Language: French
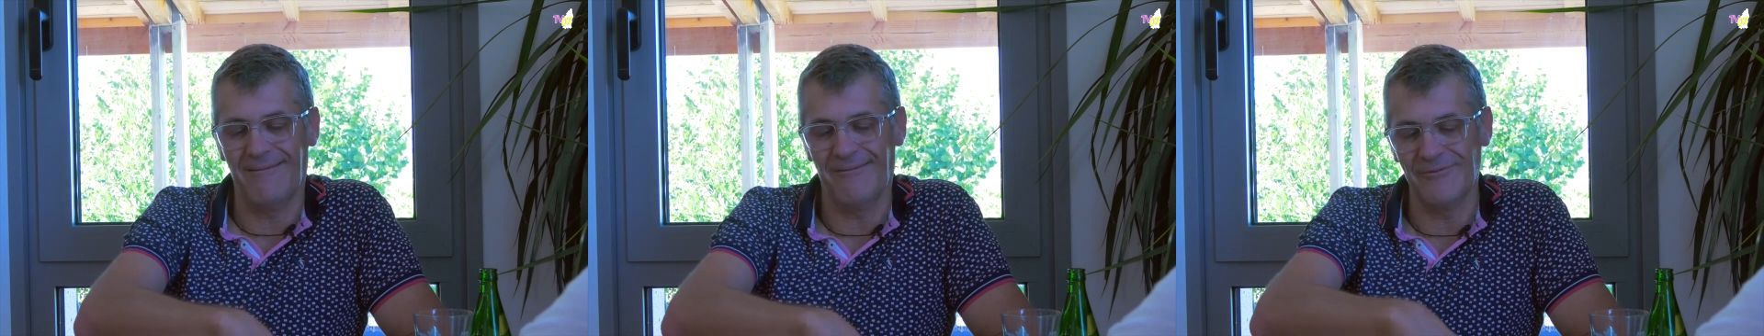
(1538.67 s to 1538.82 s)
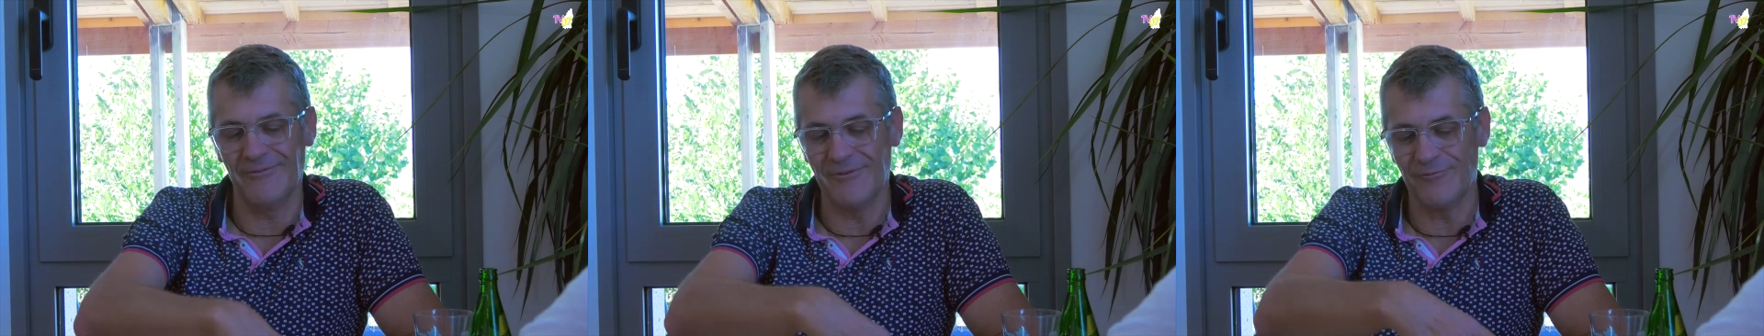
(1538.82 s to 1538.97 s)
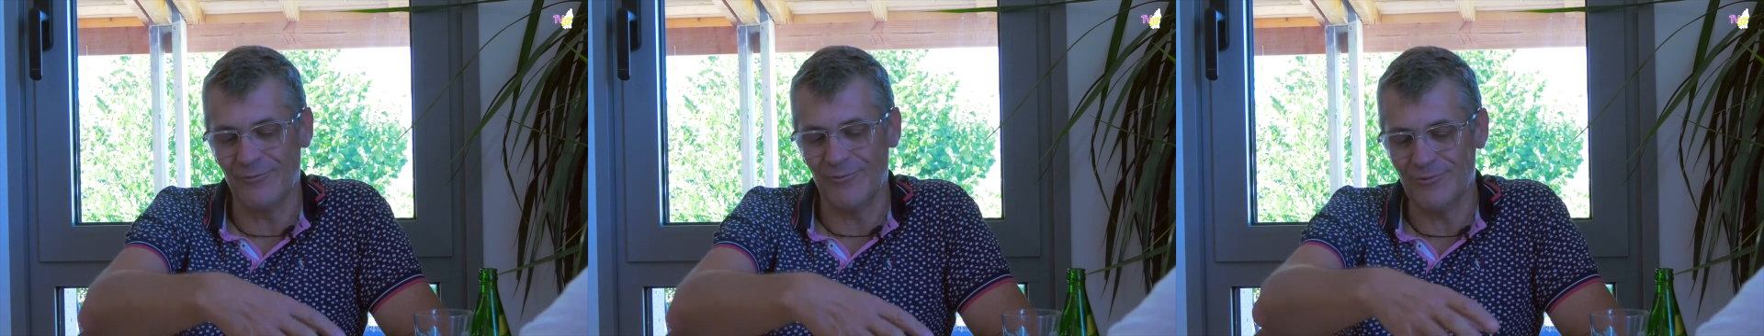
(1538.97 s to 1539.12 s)

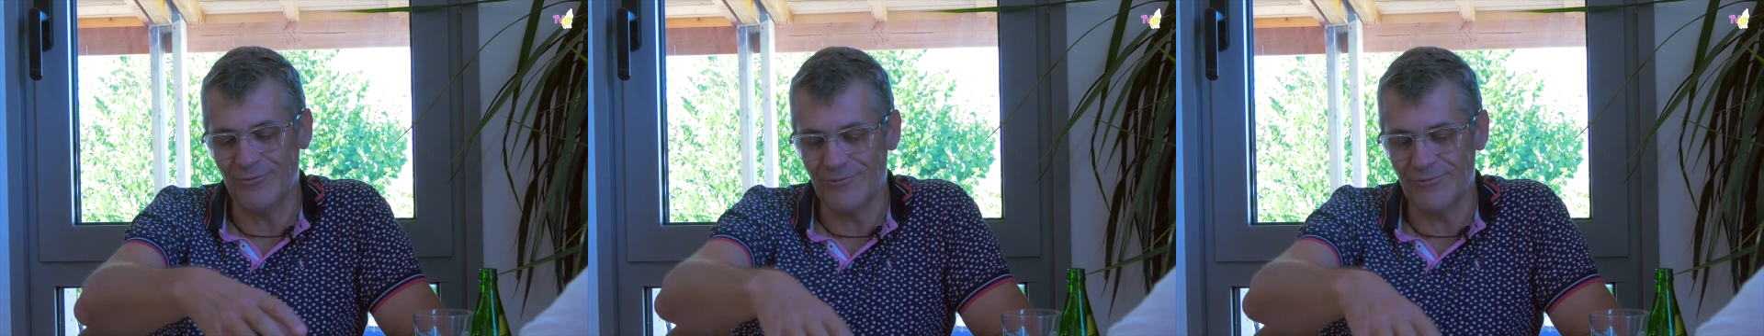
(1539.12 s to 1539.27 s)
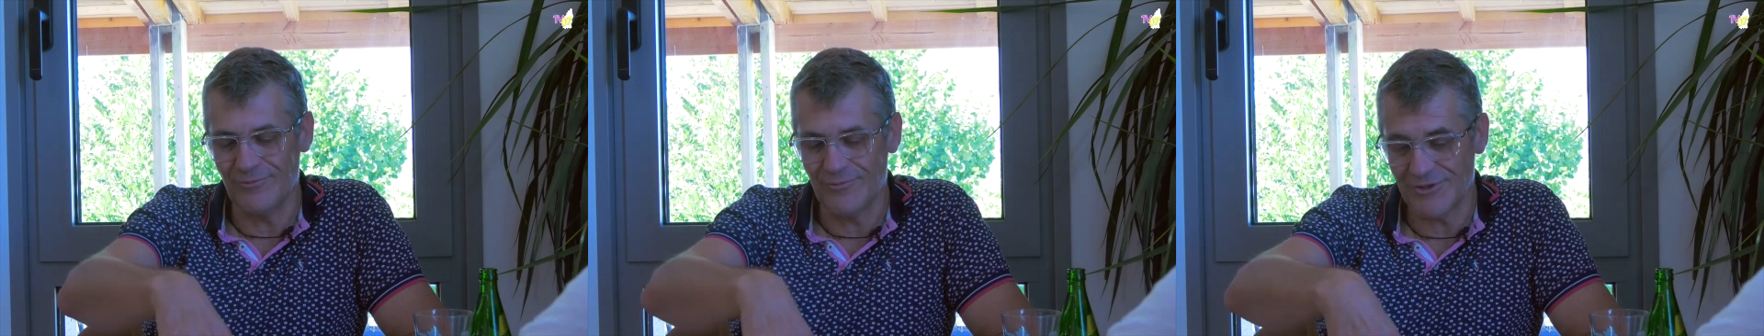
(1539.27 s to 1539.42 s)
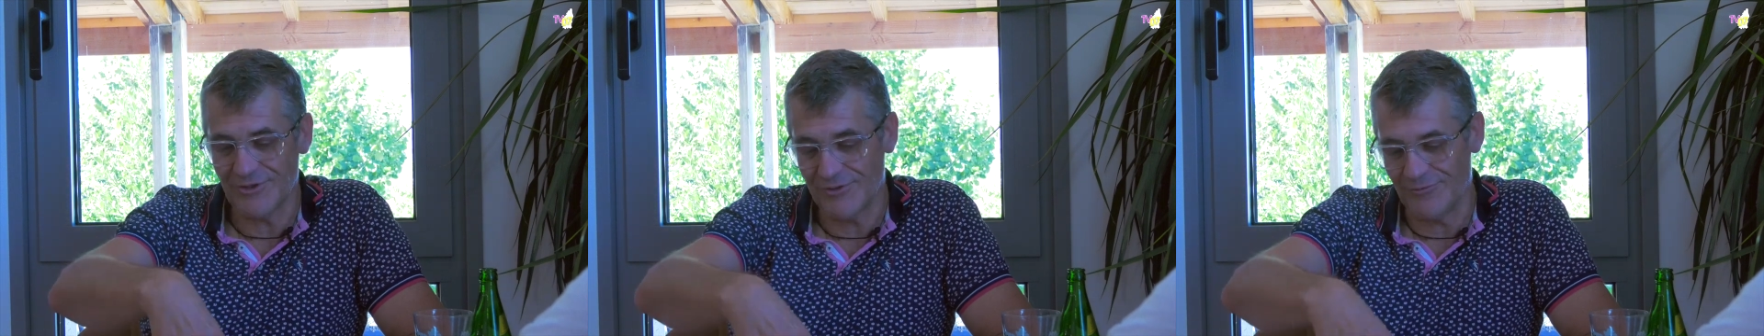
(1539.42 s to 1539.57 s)
on évolue,
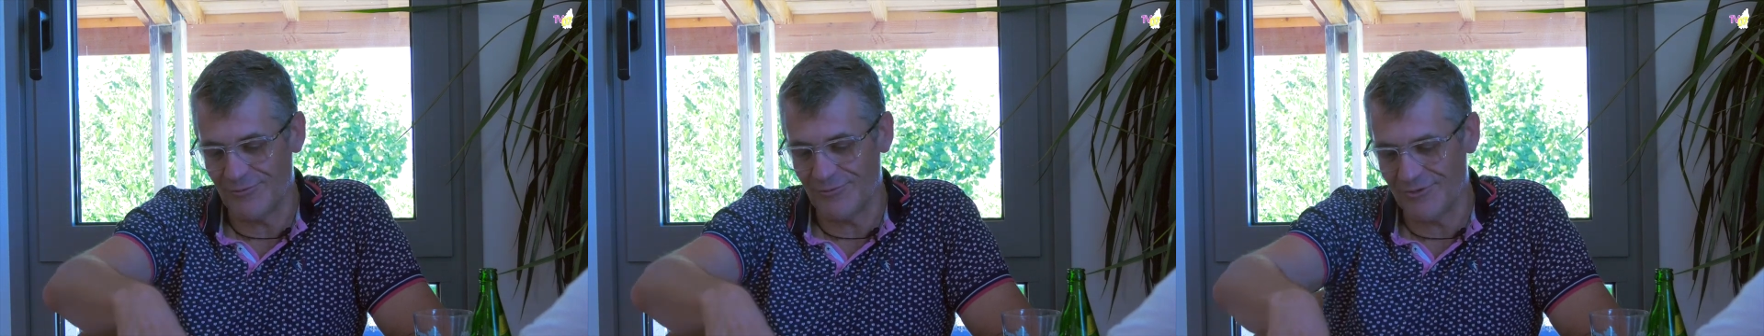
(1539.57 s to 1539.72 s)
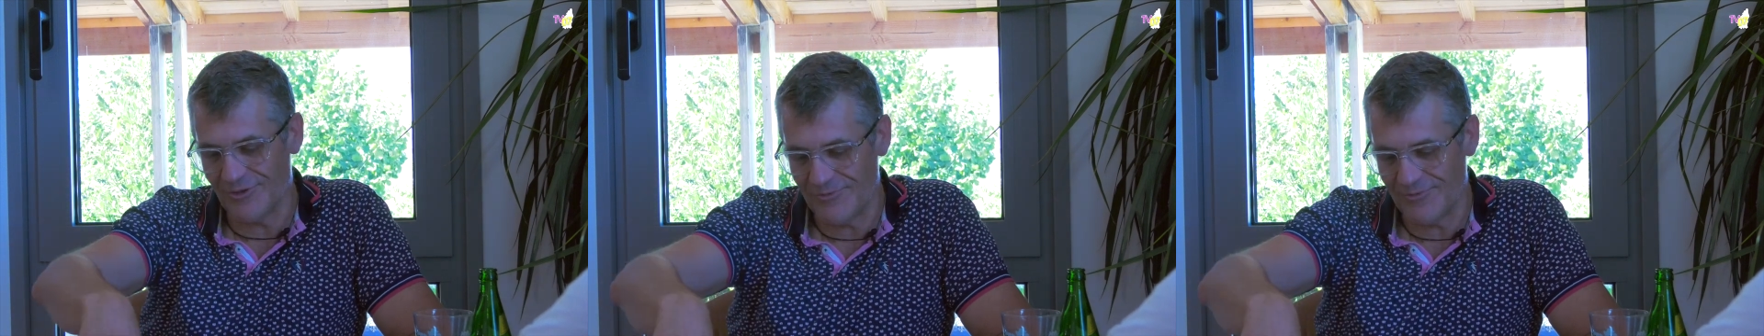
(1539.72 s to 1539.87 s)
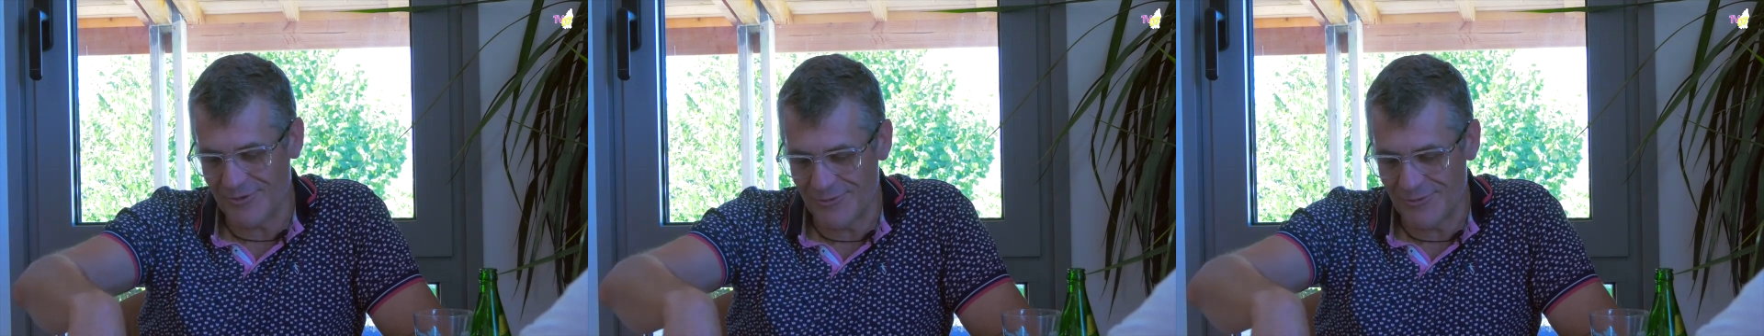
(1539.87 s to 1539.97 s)
moi j'évolue dans le